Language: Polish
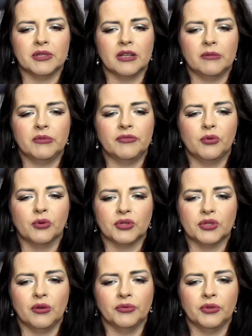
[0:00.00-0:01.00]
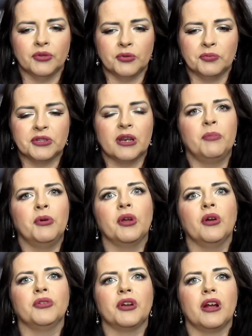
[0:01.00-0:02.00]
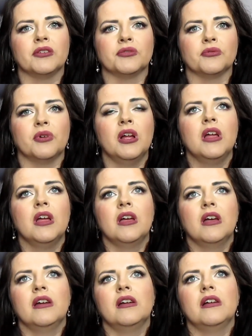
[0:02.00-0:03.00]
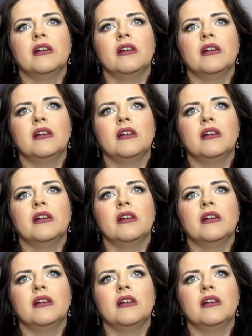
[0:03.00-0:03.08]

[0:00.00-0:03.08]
z danym twórcą, to subskrybuję od razu. Yy,